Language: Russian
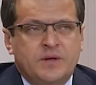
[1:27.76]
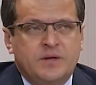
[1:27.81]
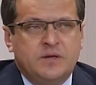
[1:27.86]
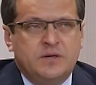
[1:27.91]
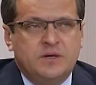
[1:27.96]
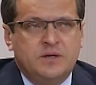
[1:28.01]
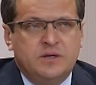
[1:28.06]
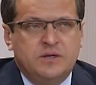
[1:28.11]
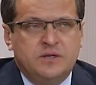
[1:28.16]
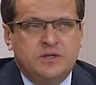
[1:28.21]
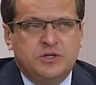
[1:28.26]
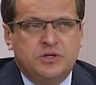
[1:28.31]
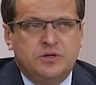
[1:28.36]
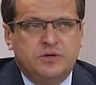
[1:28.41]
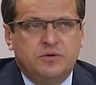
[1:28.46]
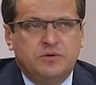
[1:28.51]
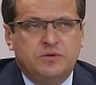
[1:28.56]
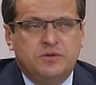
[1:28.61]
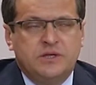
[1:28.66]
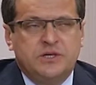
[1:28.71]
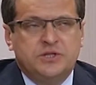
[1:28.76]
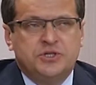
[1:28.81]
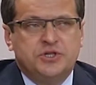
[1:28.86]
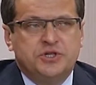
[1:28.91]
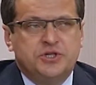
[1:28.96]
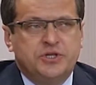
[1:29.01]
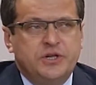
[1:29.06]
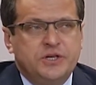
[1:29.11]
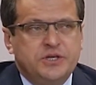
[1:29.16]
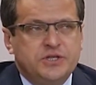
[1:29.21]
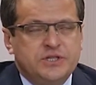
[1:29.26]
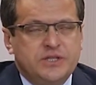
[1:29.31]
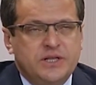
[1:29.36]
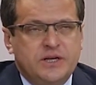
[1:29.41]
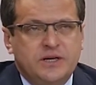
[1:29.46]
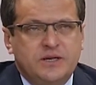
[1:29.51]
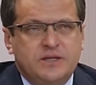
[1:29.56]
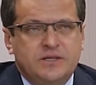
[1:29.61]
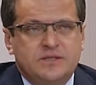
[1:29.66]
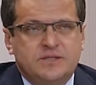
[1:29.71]
а, э, наши жилищные
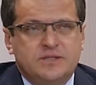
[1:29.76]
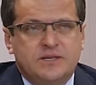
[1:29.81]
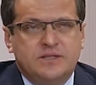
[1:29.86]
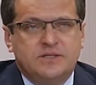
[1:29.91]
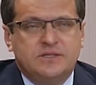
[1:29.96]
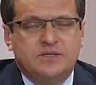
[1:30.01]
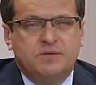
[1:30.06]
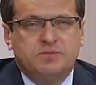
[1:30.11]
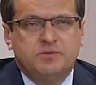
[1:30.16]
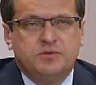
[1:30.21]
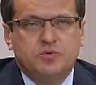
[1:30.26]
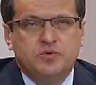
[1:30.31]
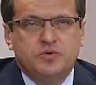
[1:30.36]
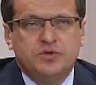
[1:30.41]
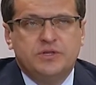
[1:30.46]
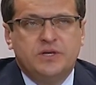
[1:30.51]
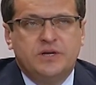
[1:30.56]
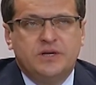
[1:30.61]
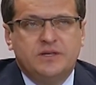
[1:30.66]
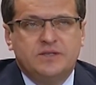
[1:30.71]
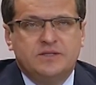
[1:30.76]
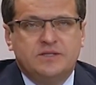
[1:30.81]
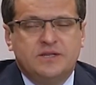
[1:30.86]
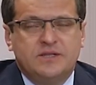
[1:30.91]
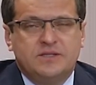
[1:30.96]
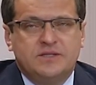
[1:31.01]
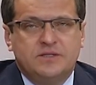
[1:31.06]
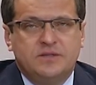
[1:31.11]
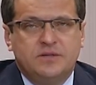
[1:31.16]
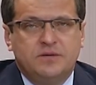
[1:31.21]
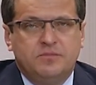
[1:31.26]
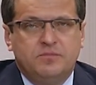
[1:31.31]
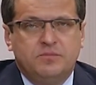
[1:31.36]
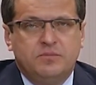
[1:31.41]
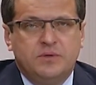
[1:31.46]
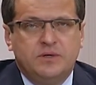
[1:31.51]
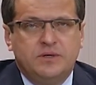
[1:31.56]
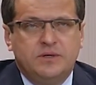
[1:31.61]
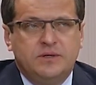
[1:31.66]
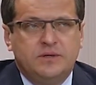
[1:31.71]
организации, обслуживающие организации.
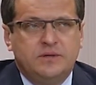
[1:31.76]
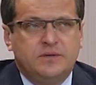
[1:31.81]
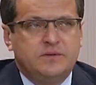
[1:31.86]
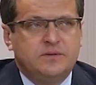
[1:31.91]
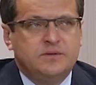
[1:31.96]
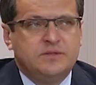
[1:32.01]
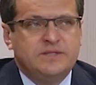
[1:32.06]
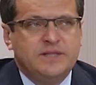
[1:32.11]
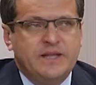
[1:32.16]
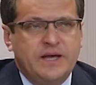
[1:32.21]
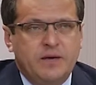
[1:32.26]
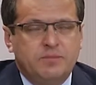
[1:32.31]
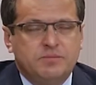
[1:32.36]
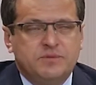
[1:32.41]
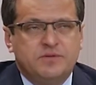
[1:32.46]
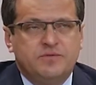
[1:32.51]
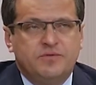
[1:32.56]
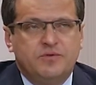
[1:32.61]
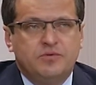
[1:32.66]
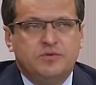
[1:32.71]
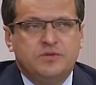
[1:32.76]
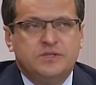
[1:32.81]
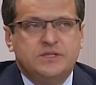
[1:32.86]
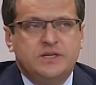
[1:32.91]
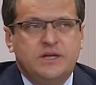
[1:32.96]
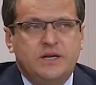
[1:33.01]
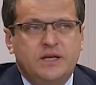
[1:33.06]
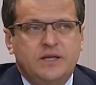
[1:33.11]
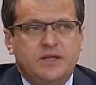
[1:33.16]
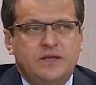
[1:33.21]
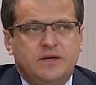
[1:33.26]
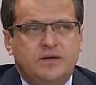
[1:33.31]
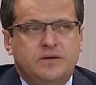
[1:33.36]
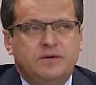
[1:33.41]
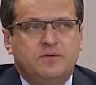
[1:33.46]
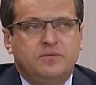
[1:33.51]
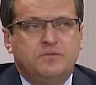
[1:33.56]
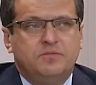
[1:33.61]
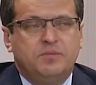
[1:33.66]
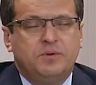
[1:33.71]
Мы знаем свое
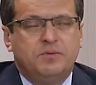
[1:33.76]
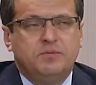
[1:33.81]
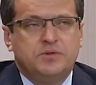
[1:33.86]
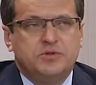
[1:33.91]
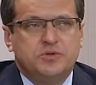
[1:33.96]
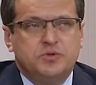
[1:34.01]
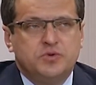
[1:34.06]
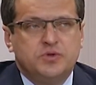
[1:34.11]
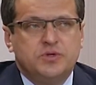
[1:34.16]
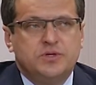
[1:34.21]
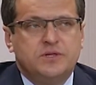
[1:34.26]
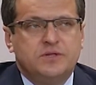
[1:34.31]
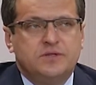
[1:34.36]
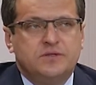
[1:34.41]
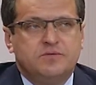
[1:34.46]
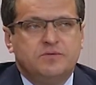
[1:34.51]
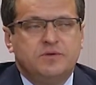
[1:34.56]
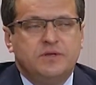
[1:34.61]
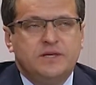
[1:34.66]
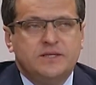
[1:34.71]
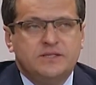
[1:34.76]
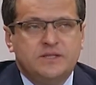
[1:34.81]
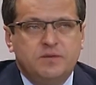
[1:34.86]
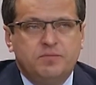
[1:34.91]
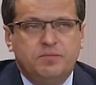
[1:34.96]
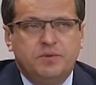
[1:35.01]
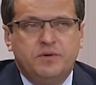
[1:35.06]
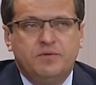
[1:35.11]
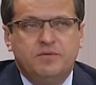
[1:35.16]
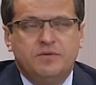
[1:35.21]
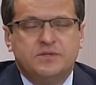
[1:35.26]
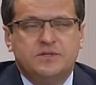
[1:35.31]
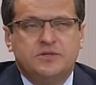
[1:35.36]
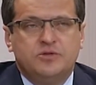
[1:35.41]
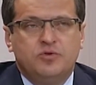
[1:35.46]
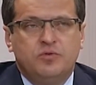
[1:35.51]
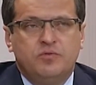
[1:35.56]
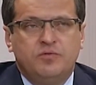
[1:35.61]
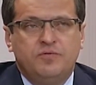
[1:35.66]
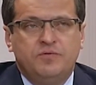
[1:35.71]
население по месту жительства. Если появился
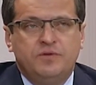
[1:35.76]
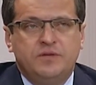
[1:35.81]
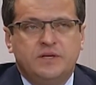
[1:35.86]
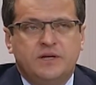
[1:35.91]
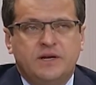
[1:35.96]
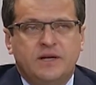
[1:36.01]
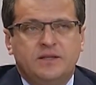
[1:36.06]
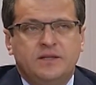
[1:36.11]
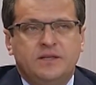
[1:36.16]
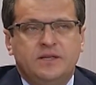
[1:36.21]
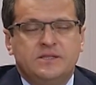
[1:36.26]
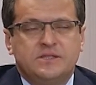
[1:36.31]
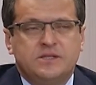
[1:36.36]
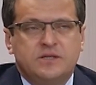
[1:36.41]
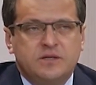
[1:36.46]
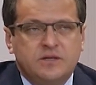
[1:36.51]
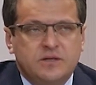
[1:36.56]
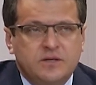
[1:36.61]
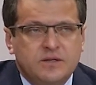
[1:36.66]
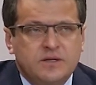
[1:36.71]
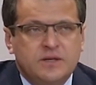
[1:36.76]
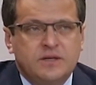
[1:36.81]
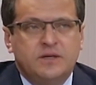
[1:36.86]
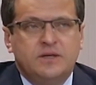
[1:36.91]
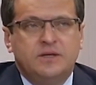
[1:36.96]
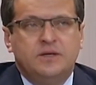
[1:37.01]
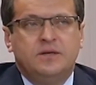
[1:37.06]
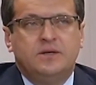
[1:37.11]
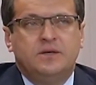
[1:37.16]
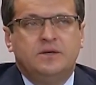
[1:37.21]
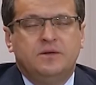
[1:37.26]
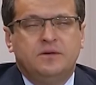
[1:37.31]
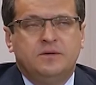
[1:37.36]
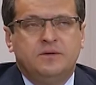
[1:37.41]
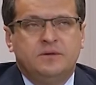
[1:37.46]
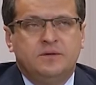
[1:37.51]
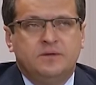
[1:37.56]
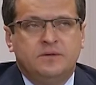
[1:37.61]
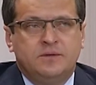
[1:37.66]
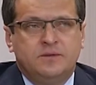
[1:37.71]
новый ветеран, если
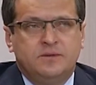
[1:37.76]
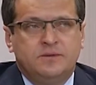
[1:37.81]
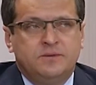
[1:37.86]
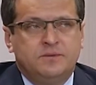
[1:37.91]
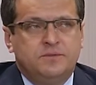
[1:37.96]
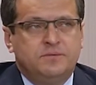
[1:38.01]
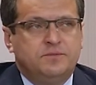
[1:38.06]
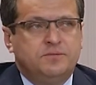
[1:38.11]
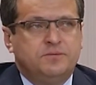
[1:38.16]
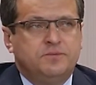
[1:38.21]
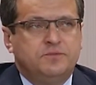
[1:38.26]
э,